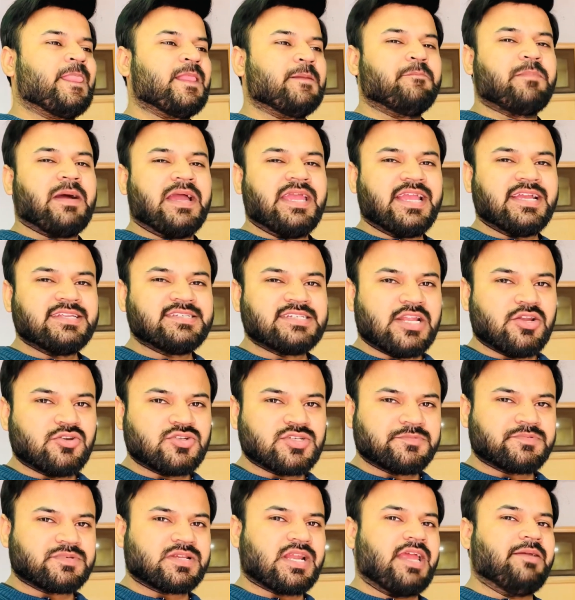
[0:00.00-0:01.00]
भाई के चैनल
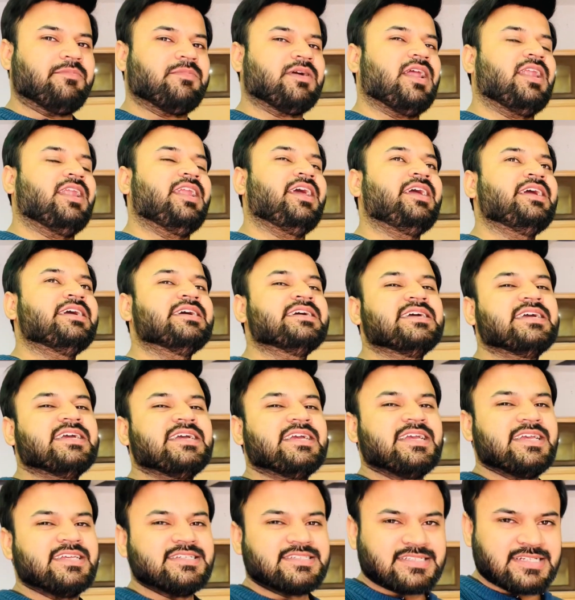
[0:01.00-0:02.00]
को सब्सक्राइब कर लें
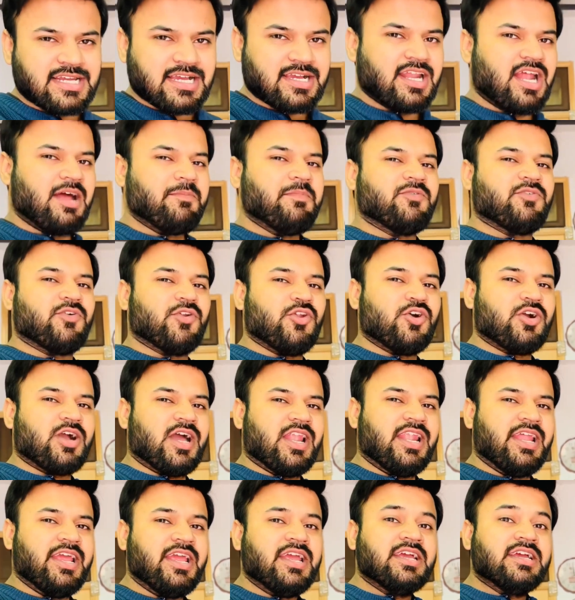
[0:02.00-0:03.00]
इंस्टाग्राम पे फॉलो
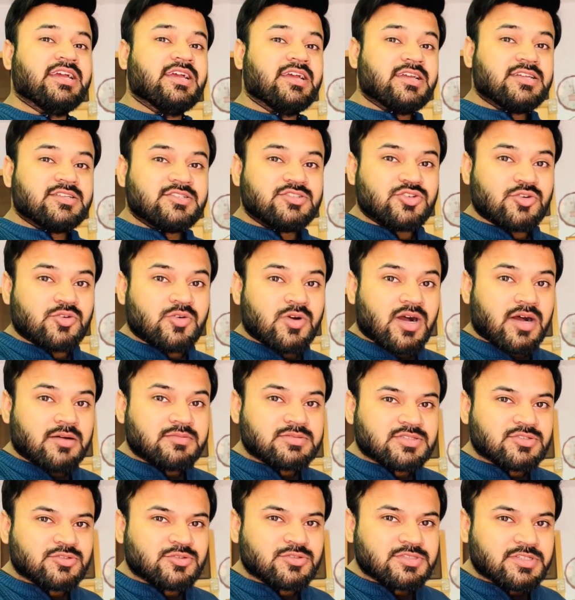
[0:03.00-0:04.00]
कर लें जो
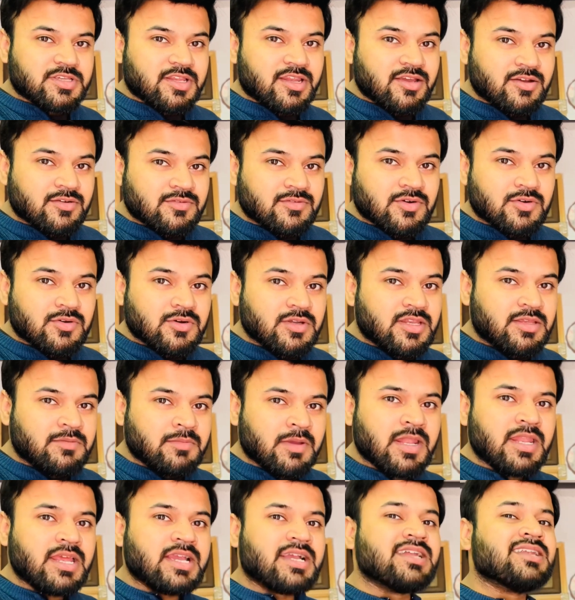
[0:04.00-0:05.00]
आप सोच रहे हो वो नहीं
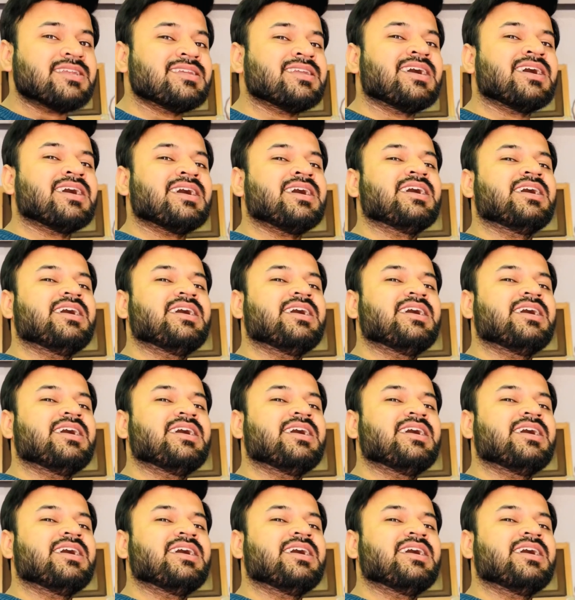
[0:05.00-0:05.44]
मैंने करना